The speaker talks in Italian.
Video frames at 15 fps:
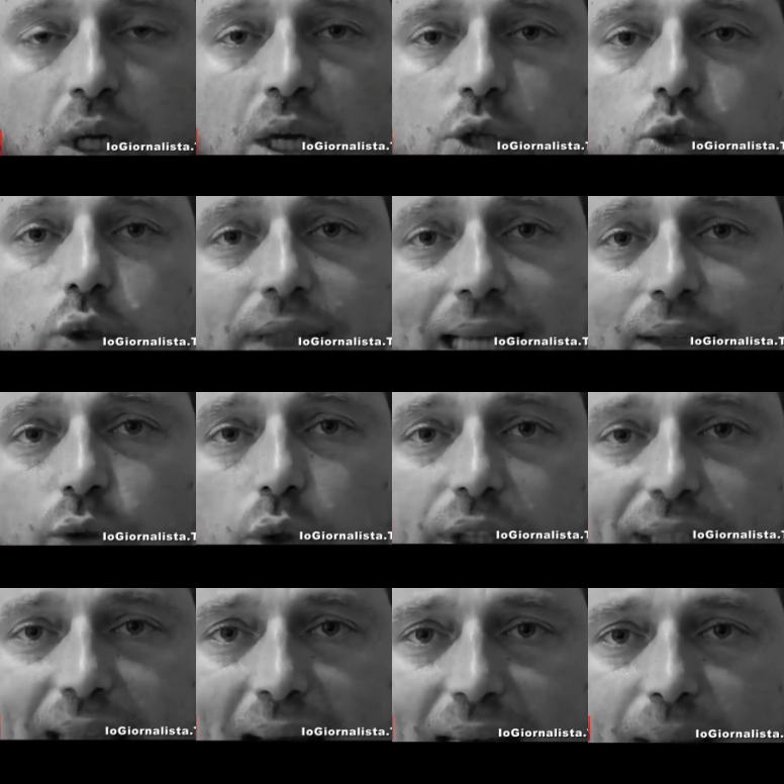Soltanto
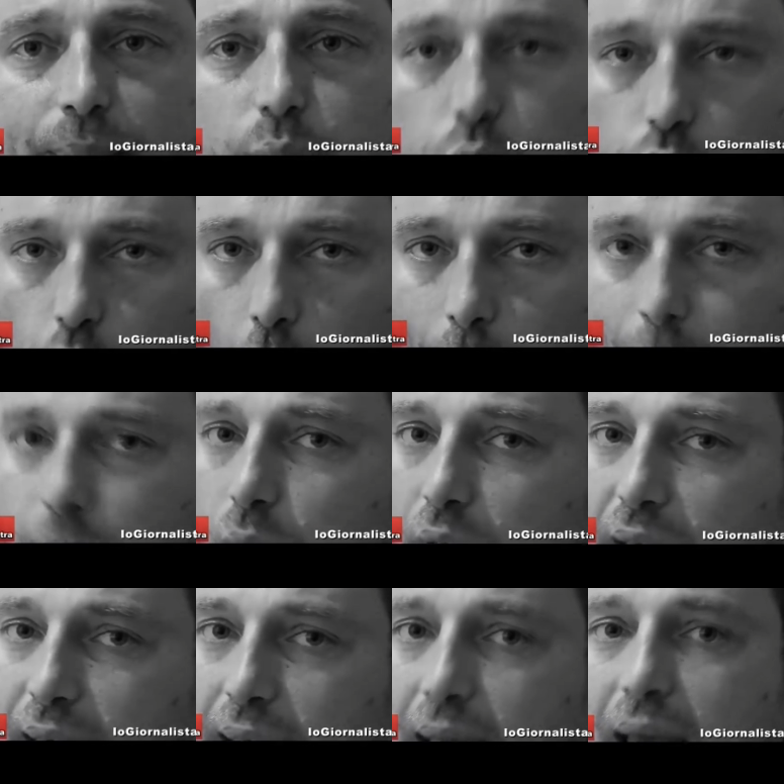l'Italia purtroppo,
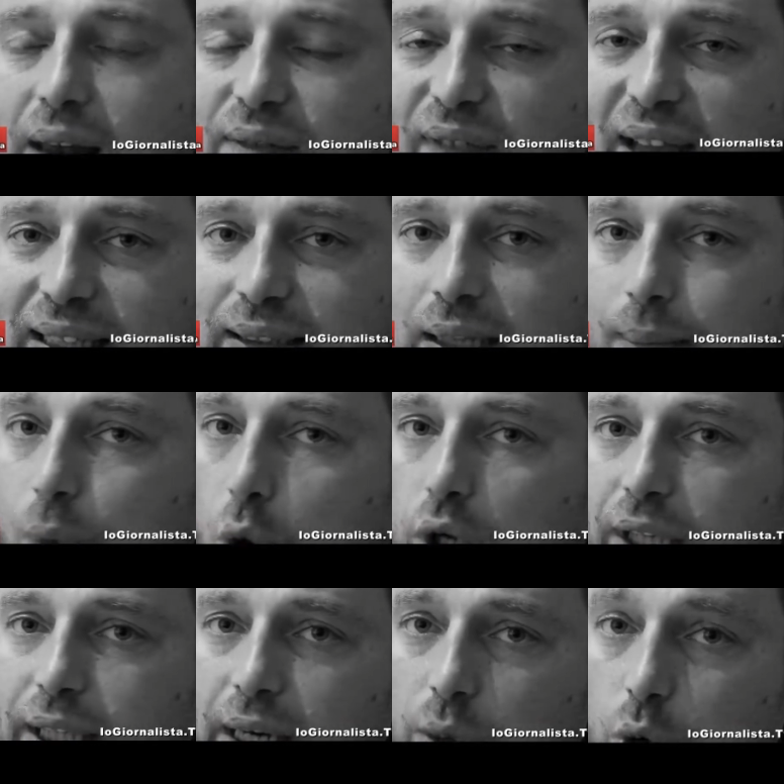che è il ventre
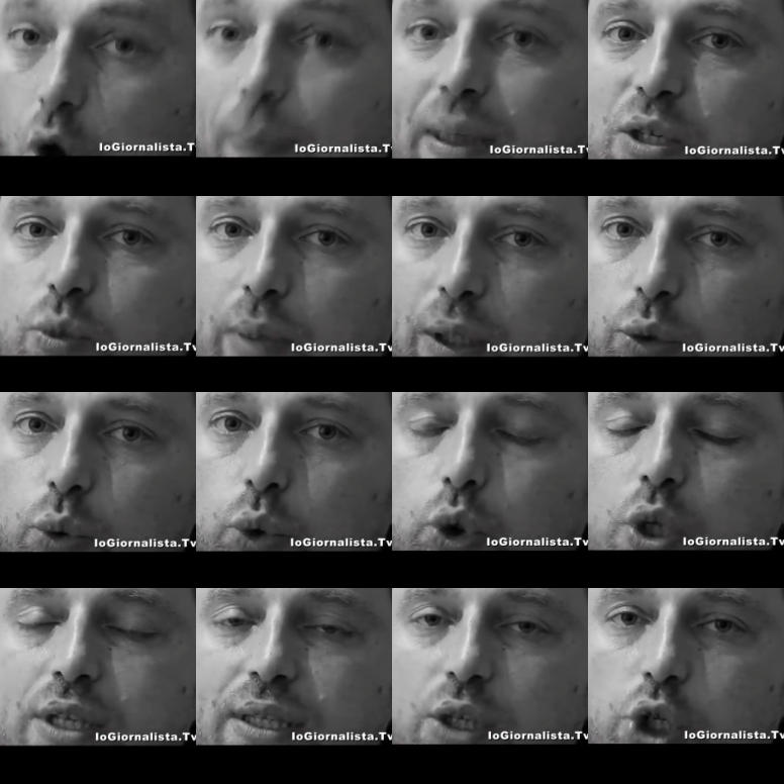molle dell'Europa, soprattutto
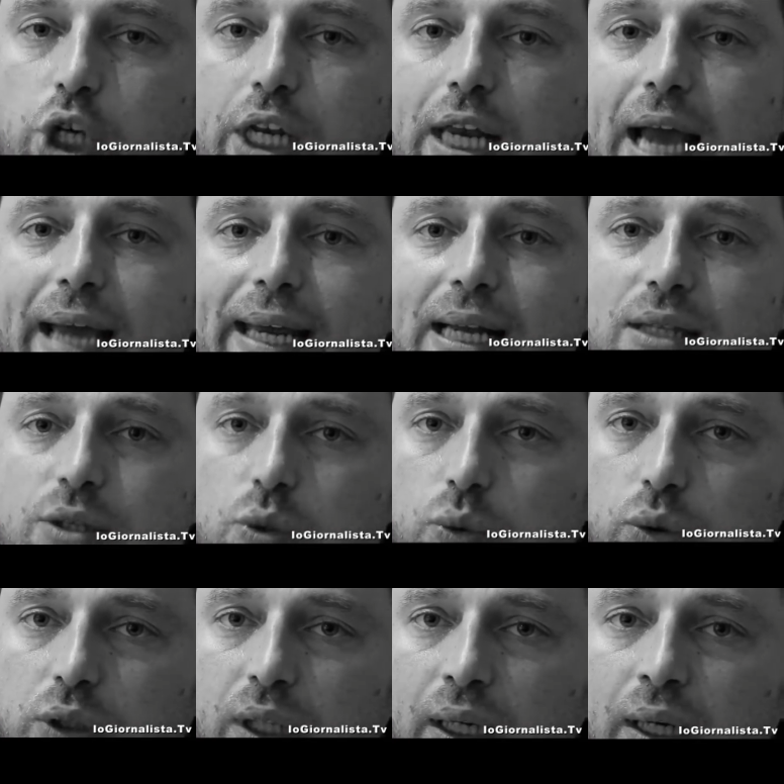in Sicilia e al
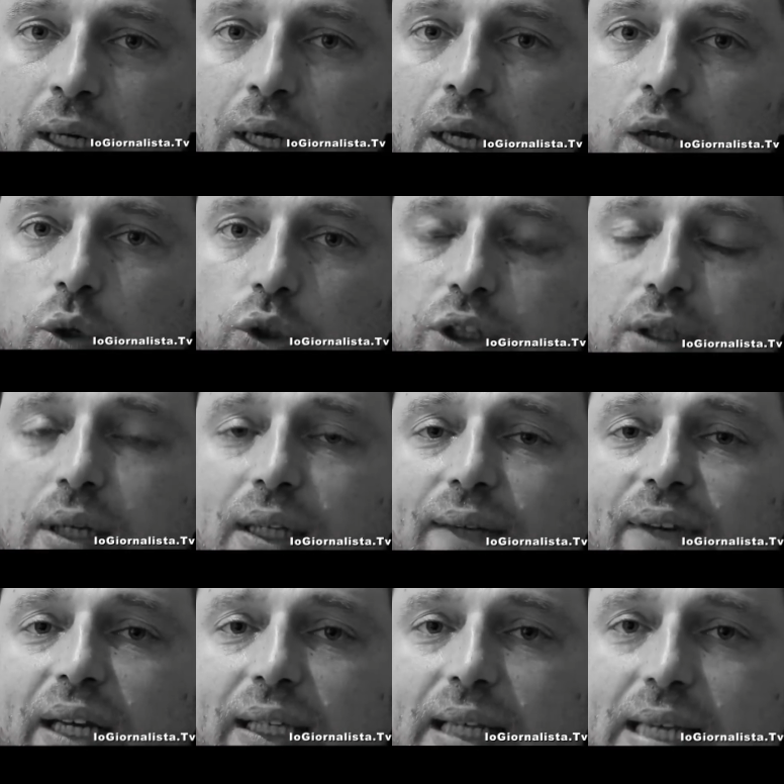sud, continua ad
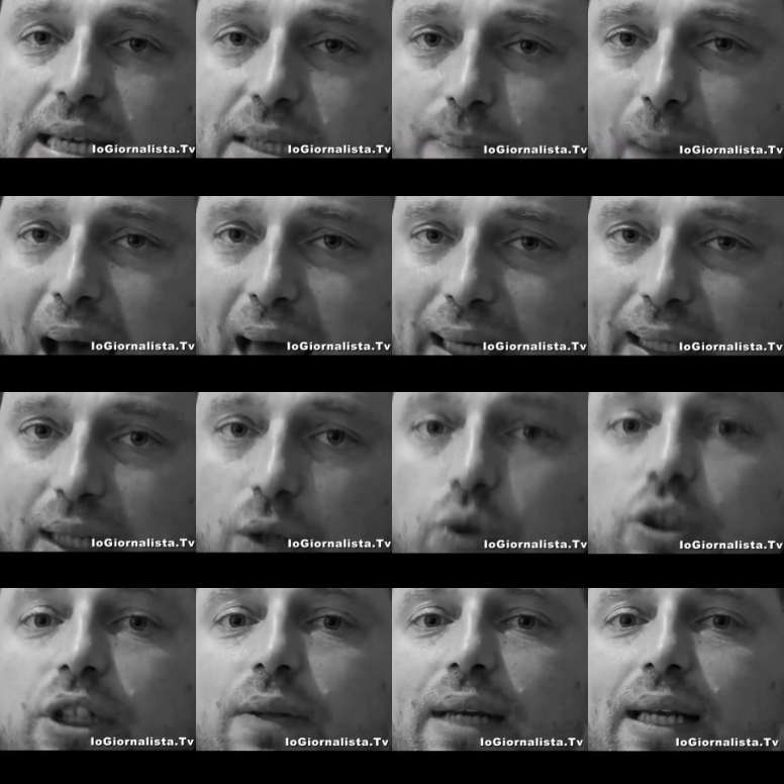avere degli sbarchi,
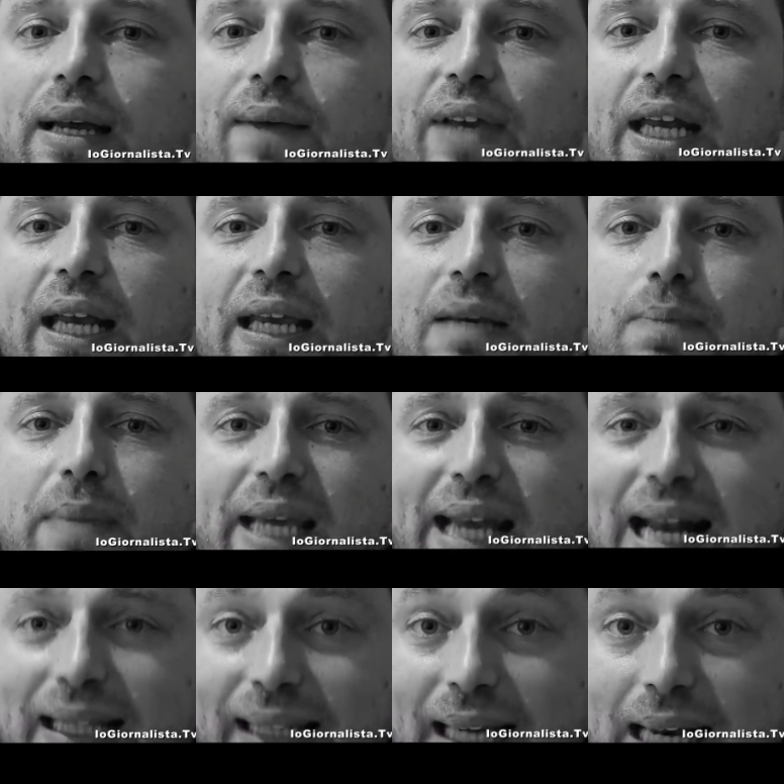continua ad avere
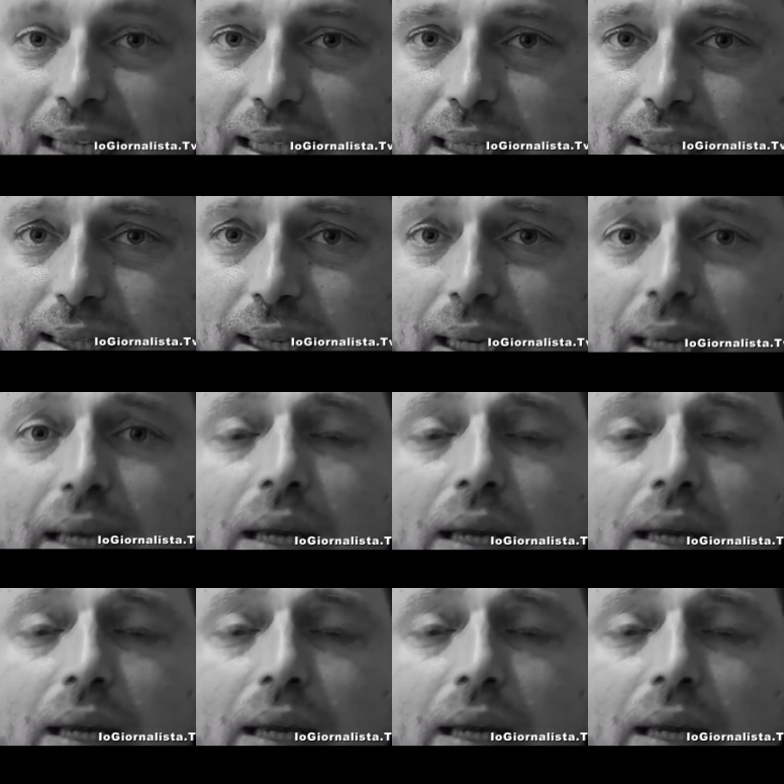immigrati clandestini